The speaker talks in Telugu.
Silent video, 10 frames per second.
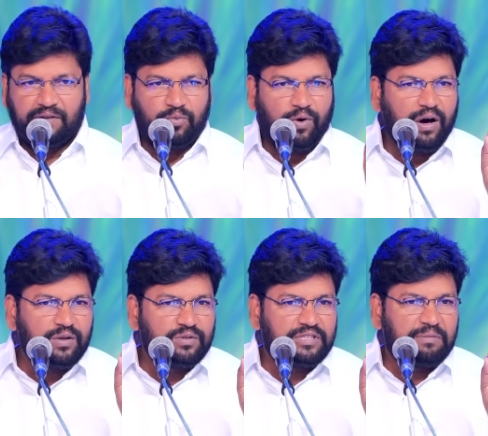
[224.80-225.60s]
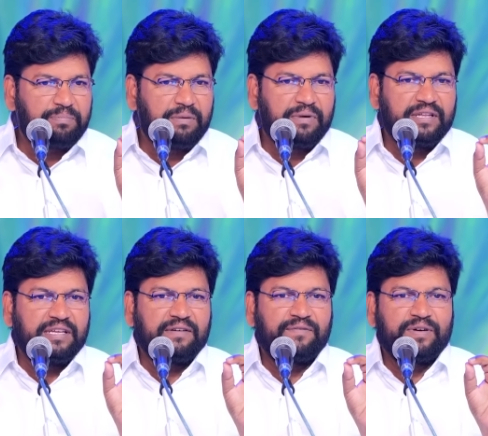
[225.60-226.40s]
వారు తప్ప మరి
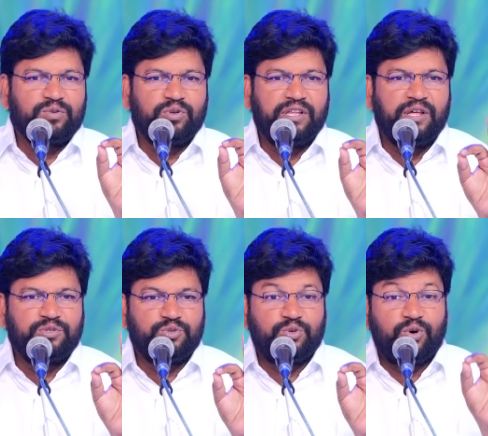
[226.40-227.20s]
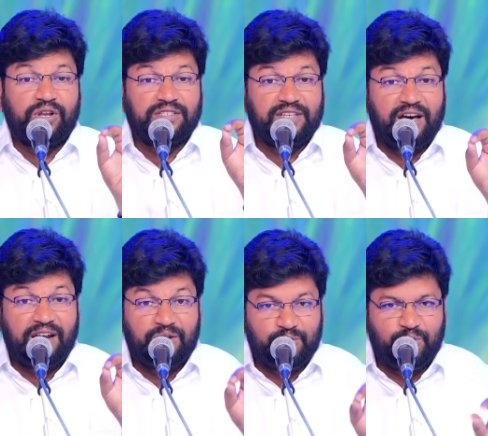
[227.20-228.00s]
ఎవ్వరూ
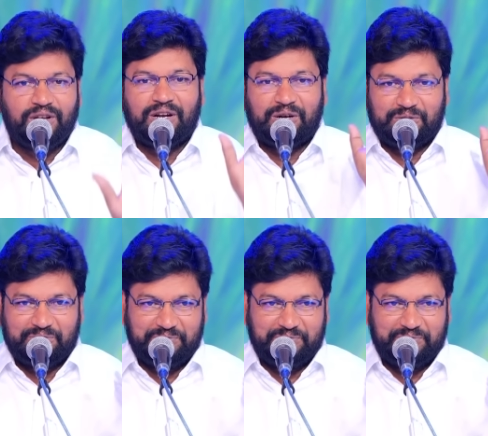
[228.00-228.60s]
నేర్చుకొనజాలరు అన్నాడు